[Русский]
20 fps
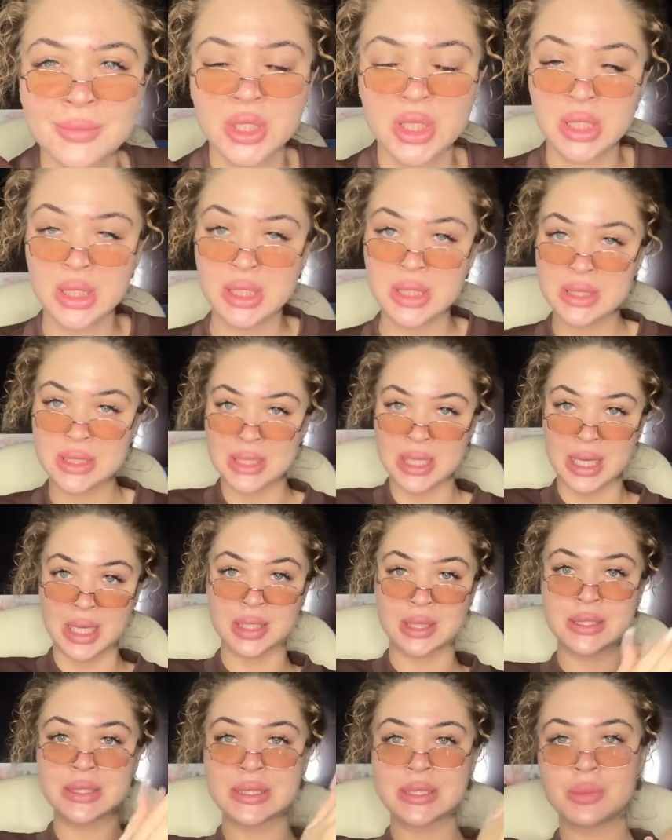
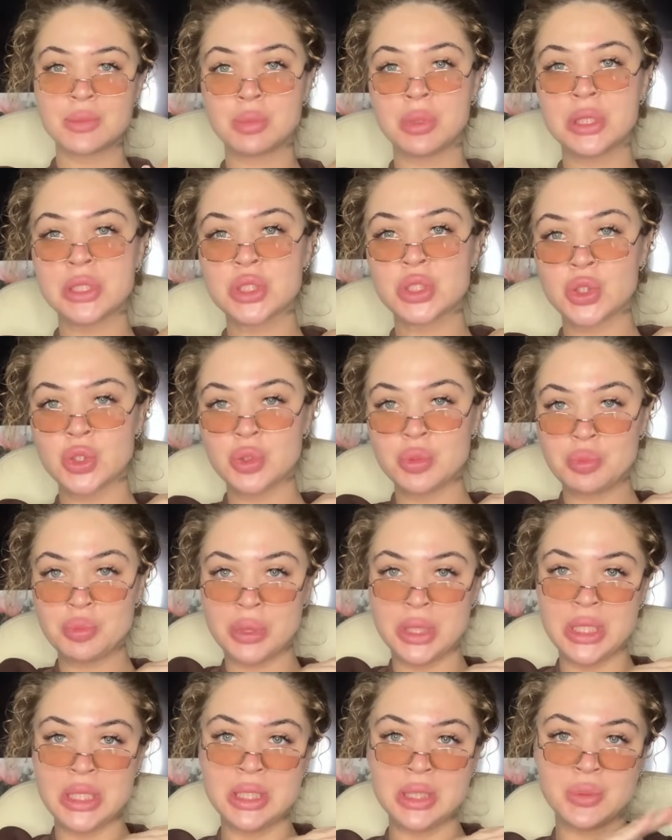Итак, всем большой
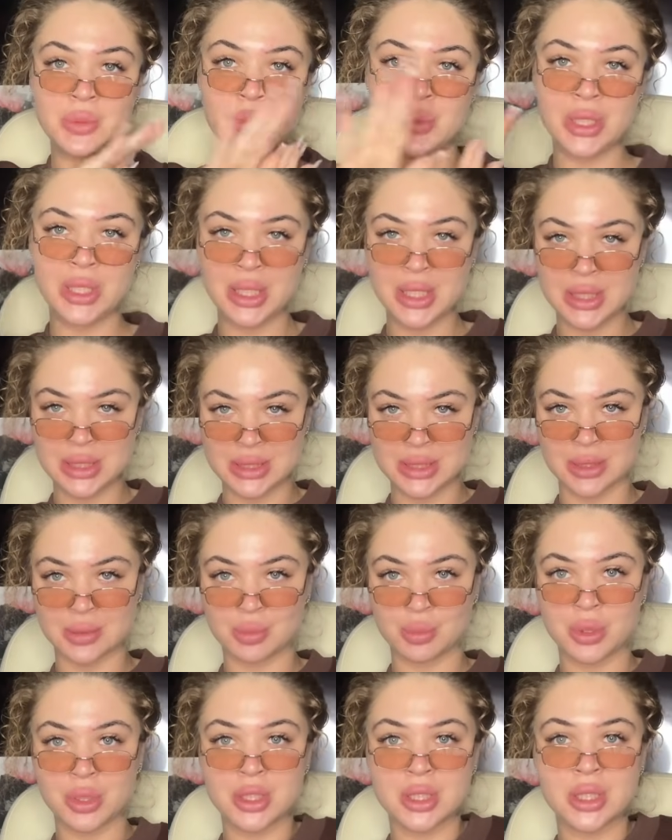приветик,
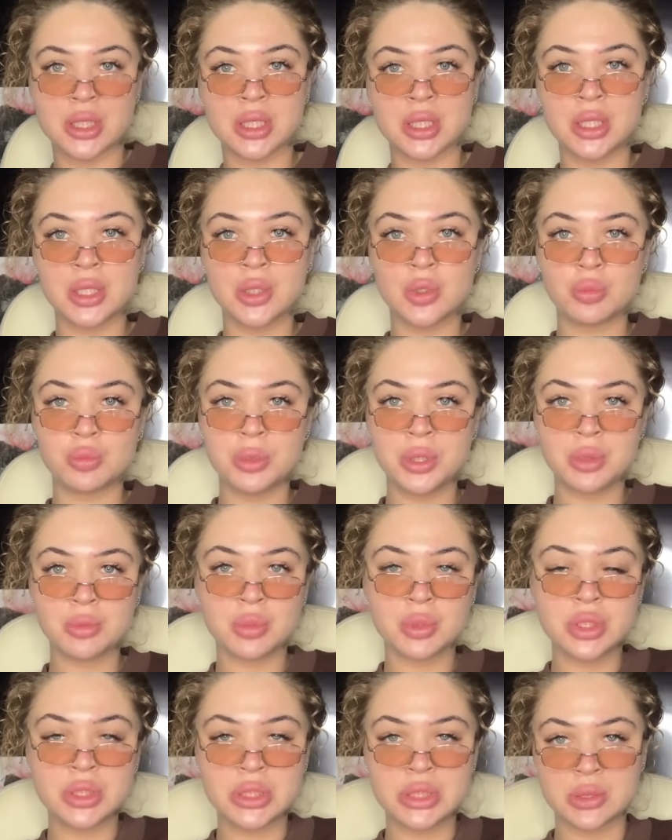мои дорогие
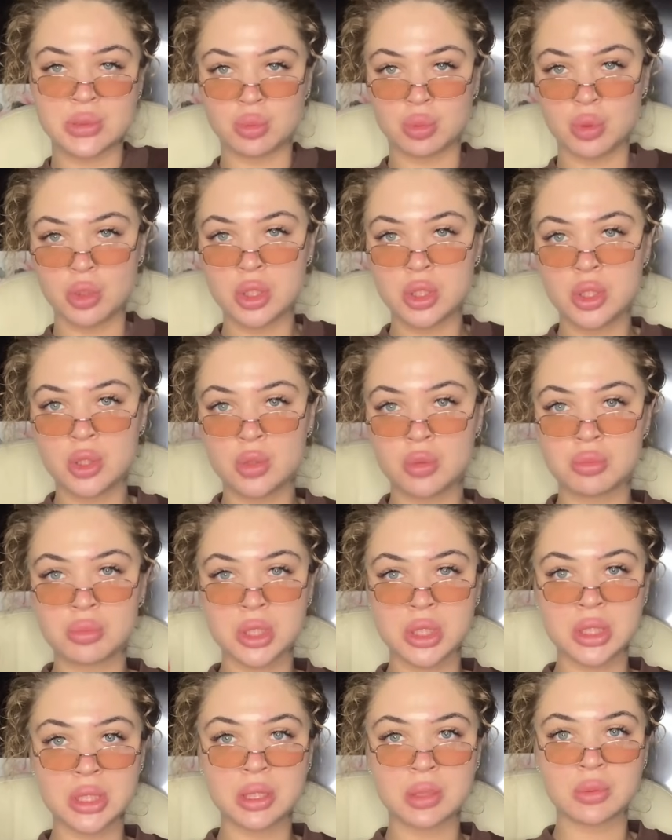любимые. Сегодня у
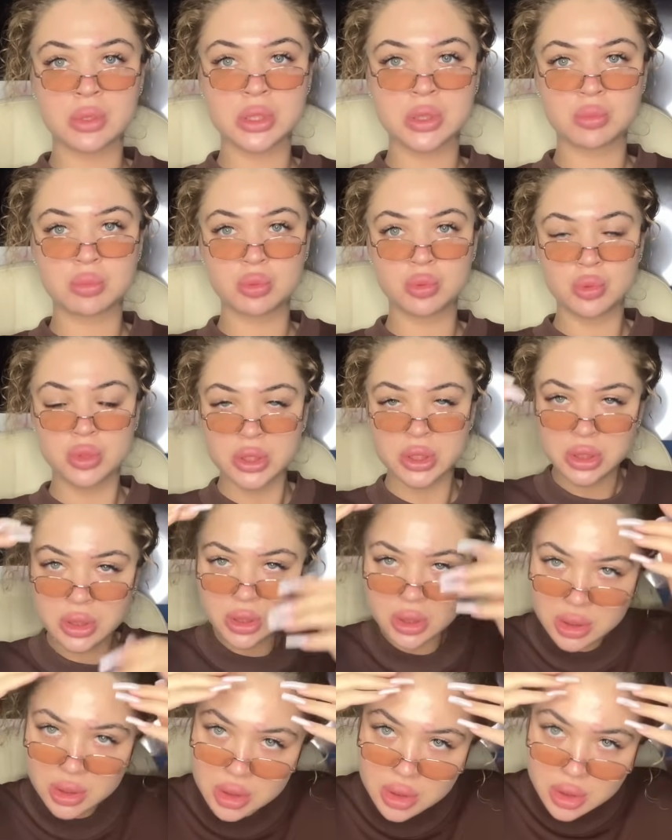меня для вас будет
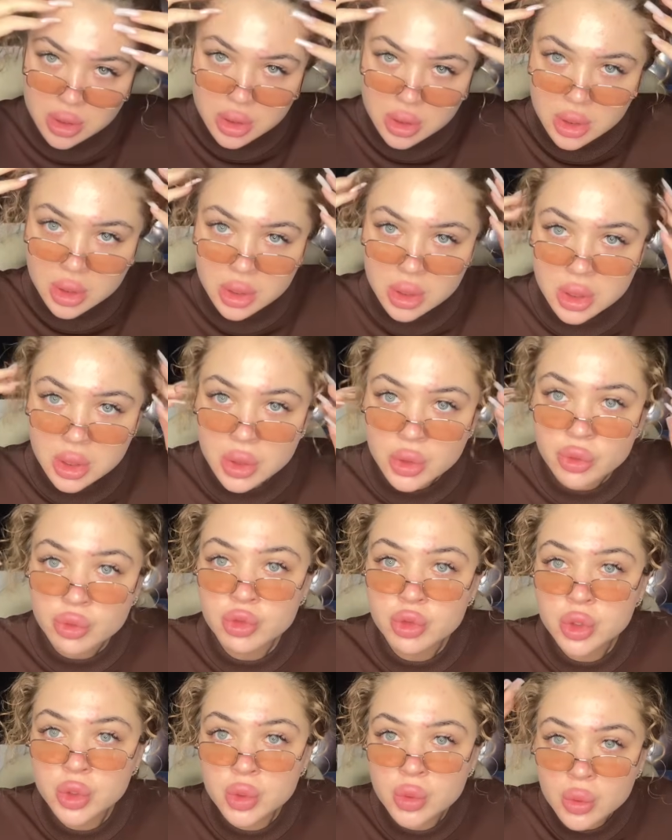
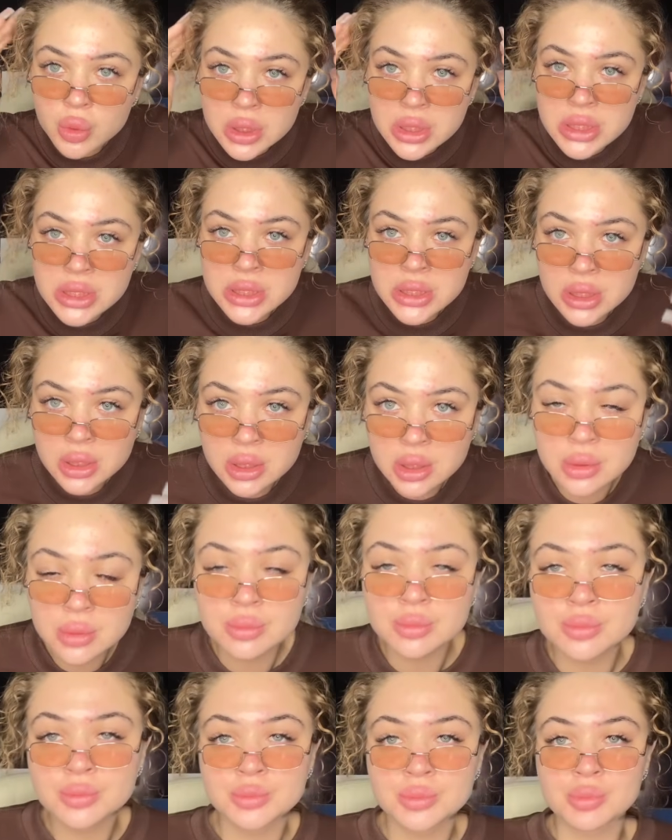видосик
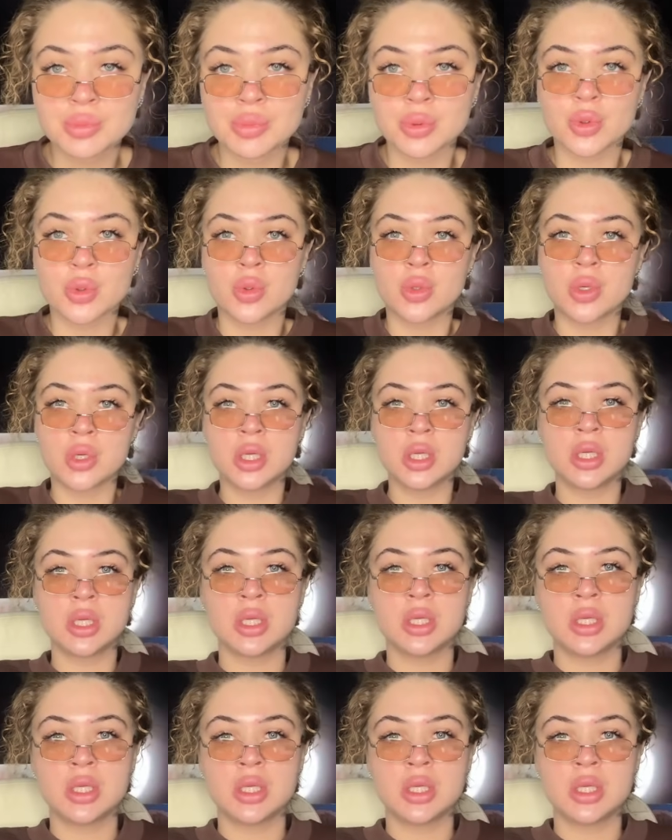про